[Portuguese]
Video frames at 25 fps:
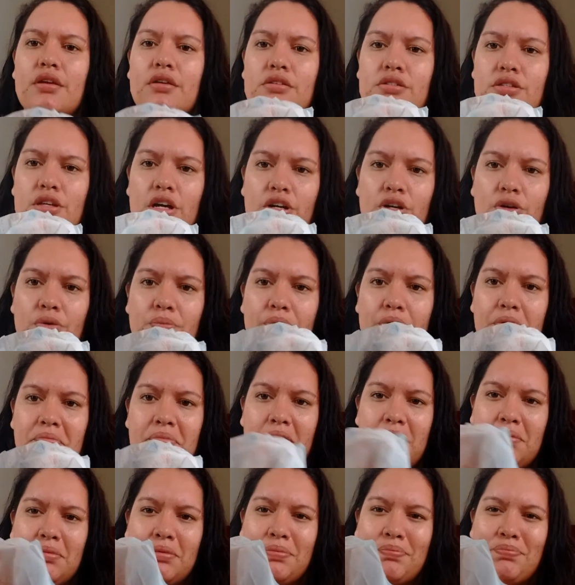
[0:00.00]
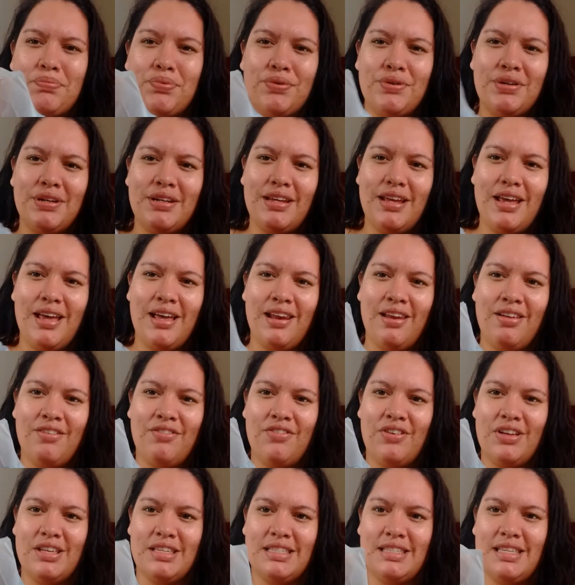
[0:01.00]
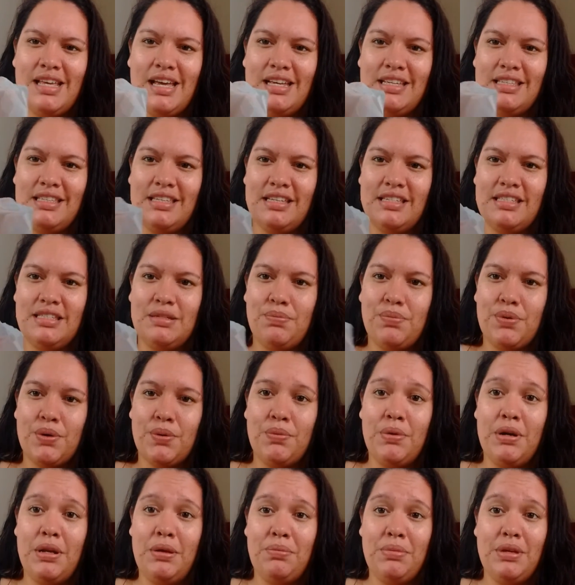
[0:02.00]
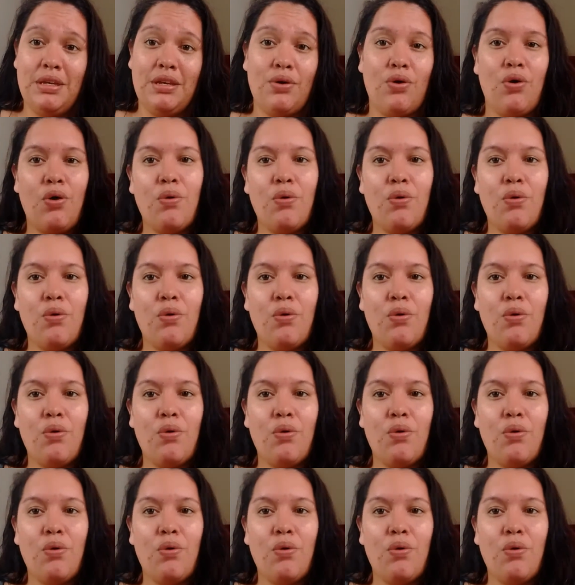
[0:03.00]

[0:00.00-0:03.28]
Só que o problema, por ela vazar e ter esse probleminha,